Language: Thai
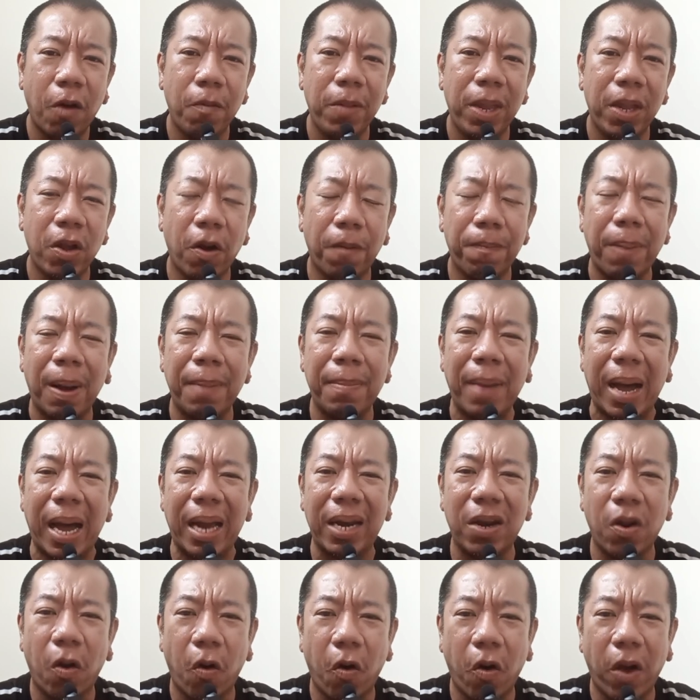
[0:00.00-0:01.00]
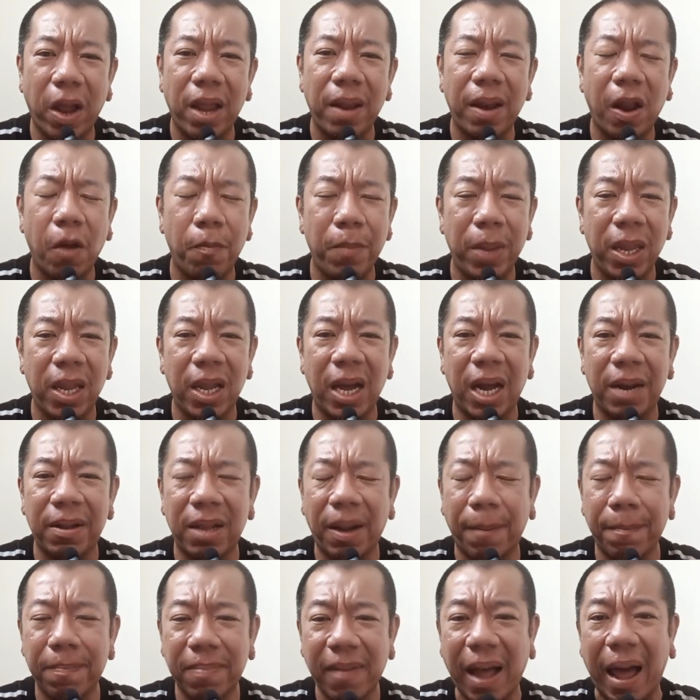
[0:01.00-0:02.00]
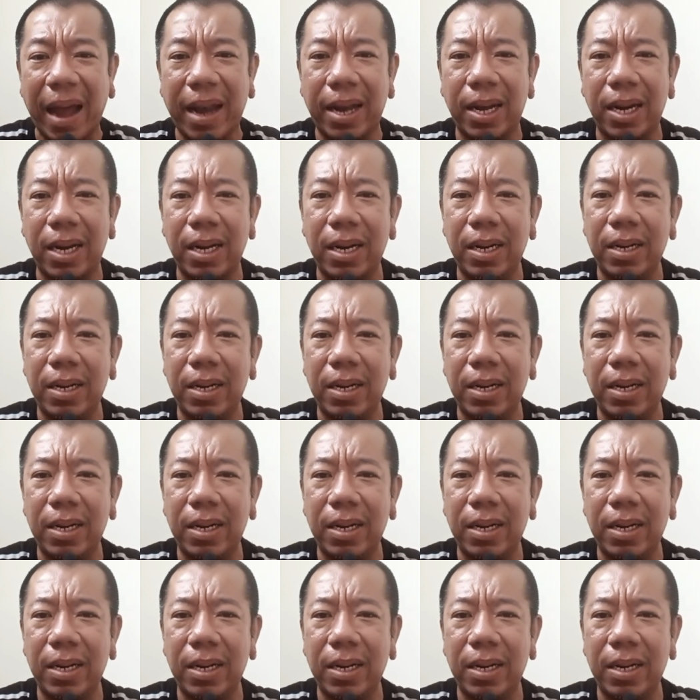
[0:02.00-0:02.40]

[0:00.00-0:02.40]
เรามีงบประมาณน้อยเรามีเงินจำกัด